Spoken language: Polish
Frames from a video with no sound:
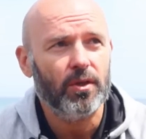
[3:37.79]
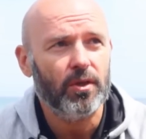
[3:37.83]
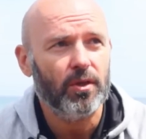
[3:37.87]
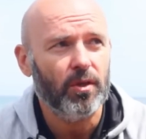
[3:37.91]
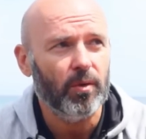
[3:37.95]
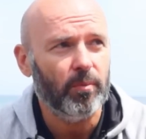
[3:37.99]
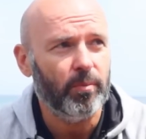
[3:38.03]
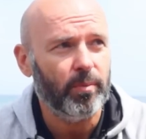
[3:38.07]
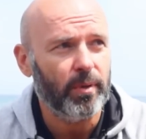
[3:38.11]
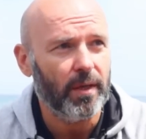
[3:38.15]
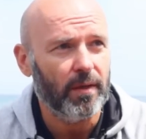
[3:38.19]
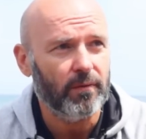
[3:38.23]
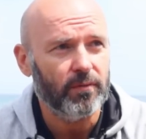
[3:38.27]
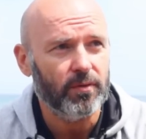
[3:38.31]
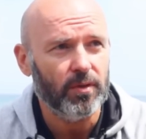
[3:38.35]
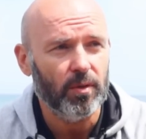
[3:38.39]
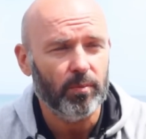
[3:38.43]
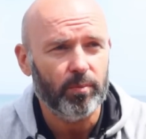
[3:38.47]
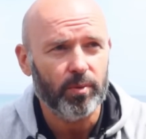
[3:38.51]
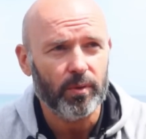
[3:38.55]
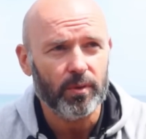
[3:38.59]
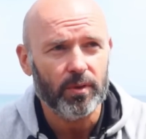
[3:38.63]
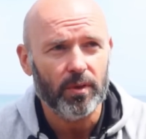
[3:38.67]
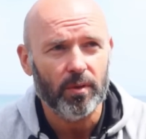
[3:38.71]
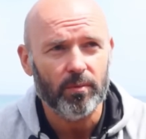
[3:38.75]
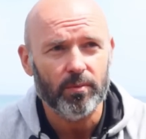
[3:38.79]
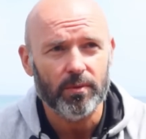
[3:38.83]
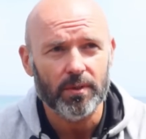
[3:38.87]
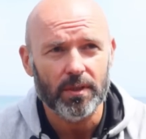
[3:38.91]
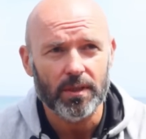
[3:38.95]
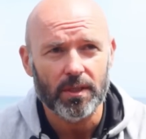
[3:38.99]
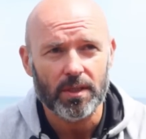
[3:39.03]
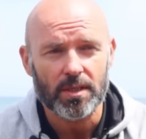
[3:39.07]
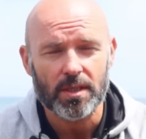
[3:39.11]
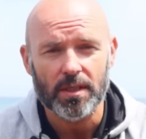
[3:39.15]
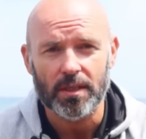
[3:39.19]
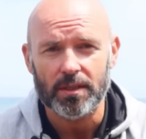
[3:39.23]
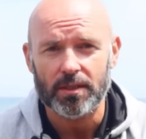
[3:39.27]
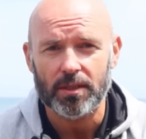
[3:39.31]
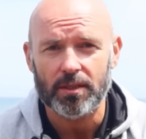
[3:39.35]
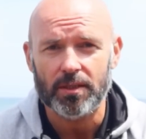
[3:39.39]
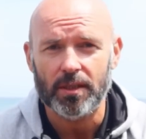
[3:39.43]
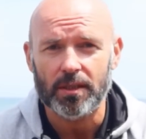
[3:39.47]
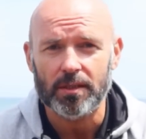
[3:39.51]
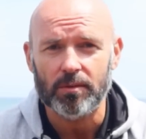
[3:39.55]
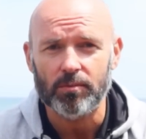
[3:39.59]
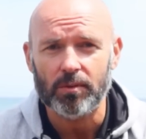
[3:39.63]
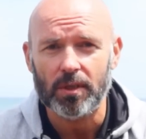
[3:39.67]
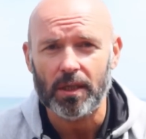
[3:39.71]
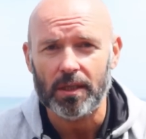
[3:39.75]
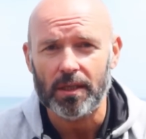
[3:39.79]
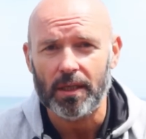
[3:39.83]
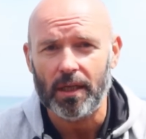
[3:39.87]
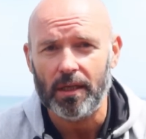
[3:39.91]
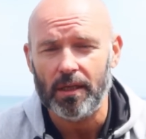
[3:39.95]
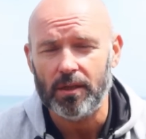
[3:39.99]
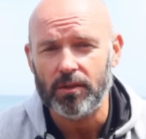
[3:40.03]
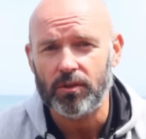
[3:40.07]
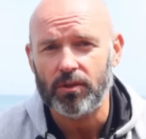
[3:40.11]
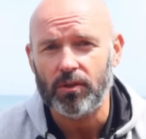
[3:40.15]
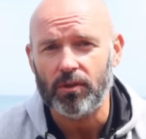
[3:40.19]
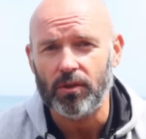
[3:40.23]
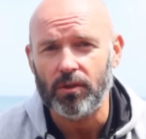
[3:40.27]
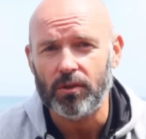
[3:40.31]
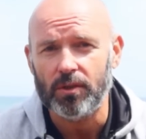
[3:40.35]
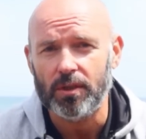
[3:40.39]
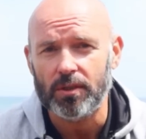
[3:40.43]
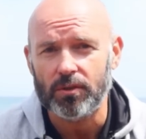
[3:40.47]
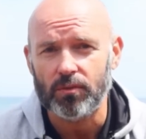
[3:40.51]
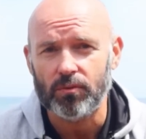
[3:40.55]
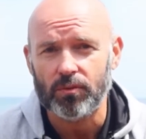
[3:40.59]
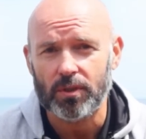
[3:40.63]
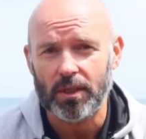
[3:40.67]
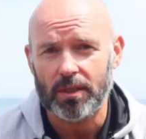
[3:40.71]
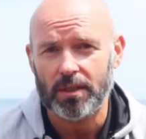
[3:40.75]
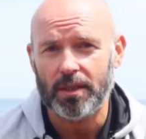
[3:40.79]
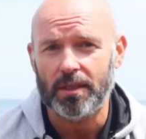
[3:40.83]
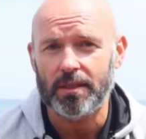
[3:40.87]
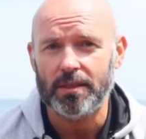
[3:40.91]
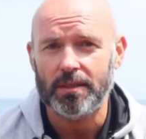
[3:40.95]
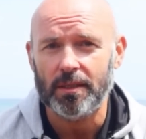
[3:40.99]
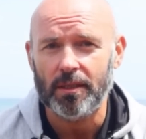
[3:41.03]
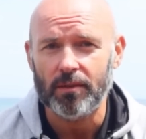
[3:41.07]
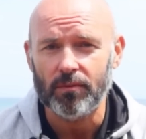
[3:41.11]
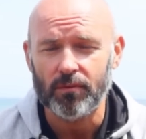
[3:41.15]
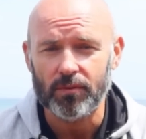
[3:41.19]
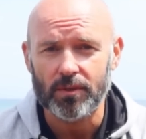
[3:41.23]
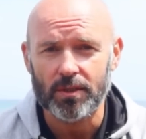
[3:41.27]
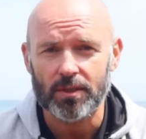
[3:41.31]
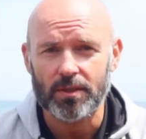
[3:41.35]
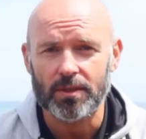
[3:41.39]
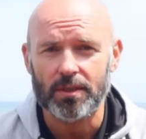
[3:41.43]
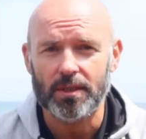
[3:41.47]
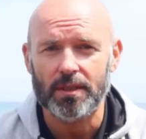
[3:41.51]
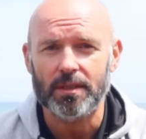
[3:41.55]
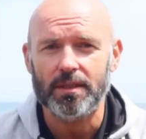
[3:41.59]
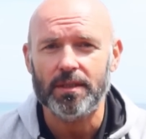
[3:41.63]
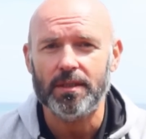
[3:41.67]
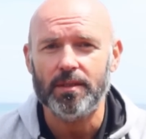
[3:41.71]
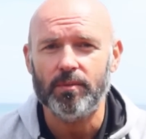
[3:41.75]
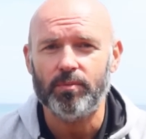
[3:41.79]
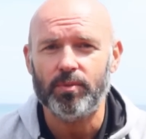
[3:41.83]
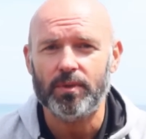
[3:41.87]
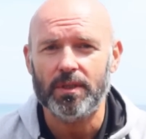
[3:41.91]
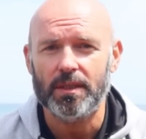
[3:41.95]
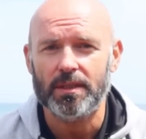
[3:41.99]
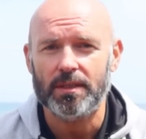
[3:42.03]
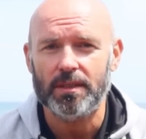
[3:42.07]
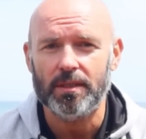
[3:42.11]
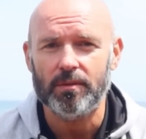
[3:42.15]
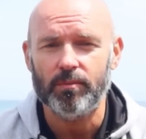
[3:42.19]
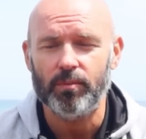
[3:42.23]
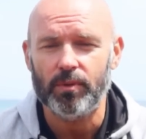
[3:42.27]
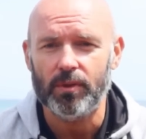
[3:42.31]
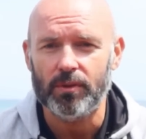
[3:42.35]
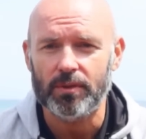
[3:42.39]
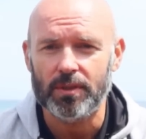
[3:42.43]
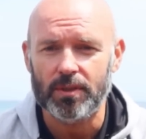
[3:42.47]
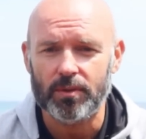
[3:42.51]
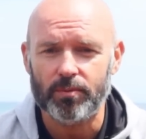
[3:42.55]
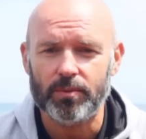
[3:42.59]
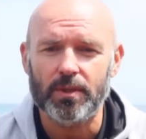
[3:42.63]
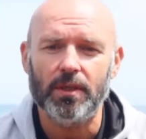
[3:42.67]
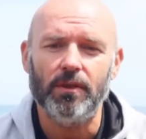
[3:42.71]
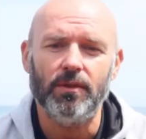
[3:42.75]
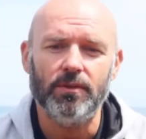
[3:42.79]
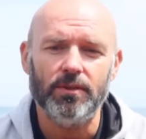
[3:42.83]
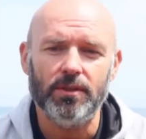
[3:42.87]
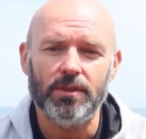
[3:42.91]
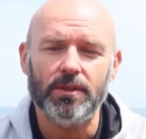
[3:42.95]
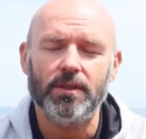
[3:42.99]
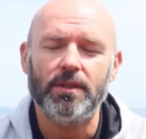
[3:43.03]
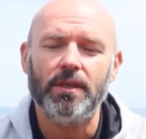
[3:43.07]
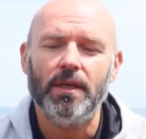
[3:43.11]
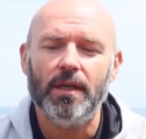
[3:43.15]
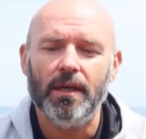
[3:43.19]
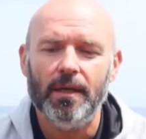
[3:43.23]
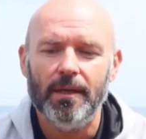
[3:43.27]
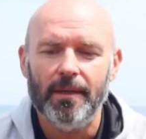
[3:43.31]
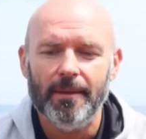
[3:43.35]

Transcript: to prawdopodobnie, jeśli jesteś na tym kanale, to jest duża szansa również, że ty przez ten proces przechodzisz,